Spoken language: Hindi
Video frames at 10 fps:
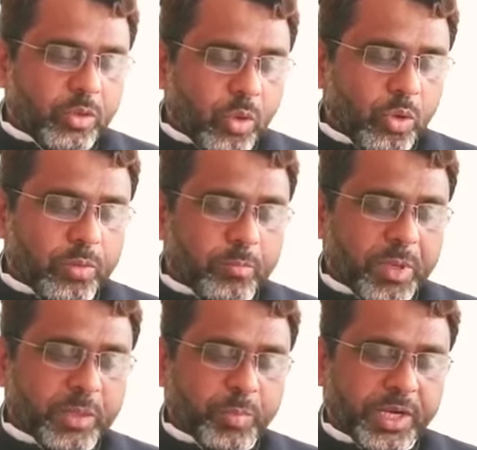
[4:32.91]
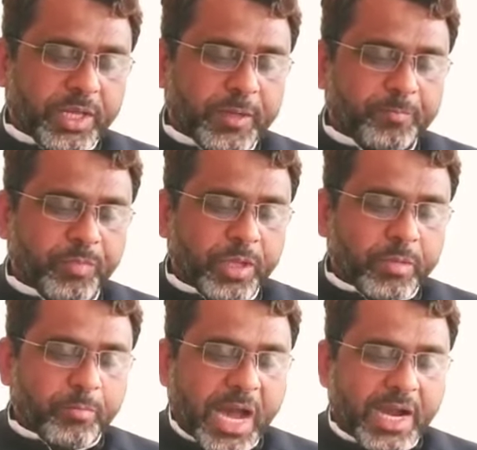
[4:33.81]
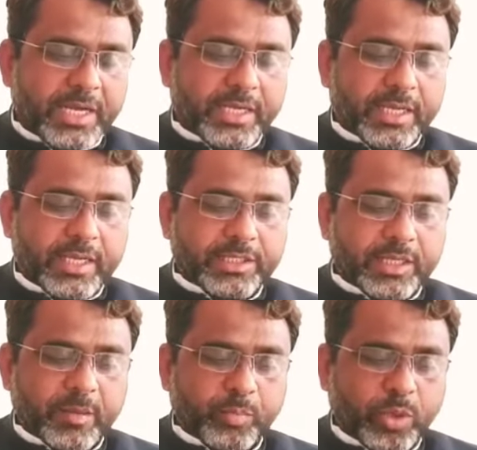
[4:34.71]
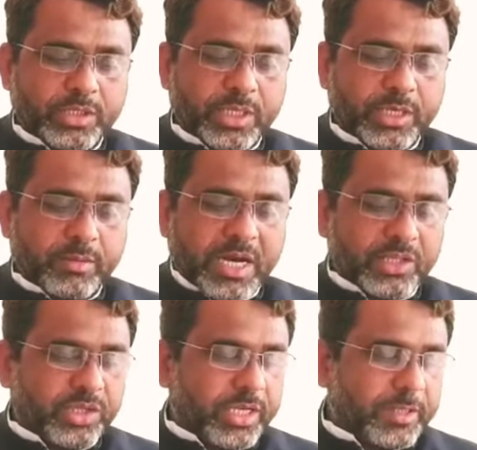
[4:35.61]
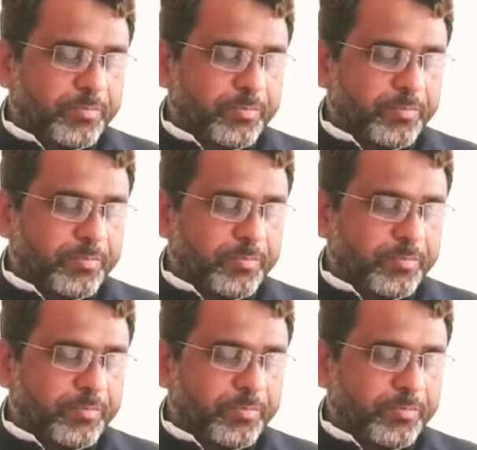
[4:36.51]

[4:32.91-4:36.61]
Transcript: लोग बंद पड़े हैं बाहर निकलने से इन्हें पुलिस डंडे मारती है